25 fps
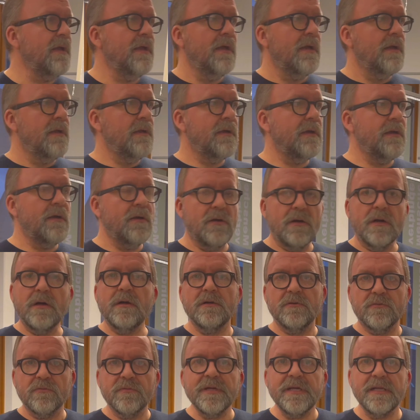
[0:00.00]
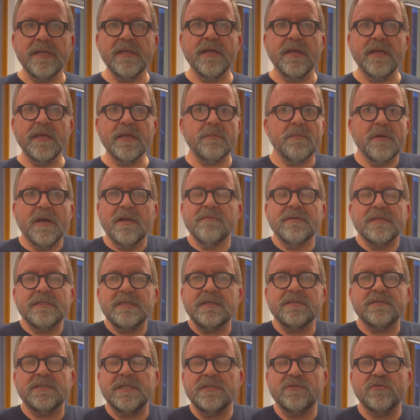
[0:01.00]
Uh, uh, really, ich meine, was
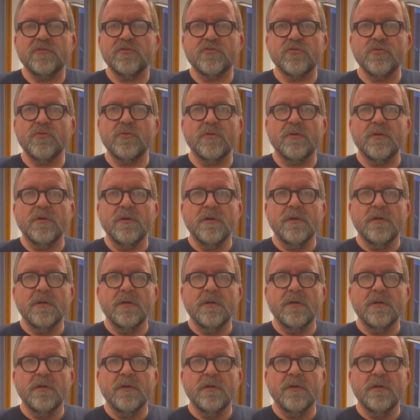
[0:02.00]
hast du denn zu tun?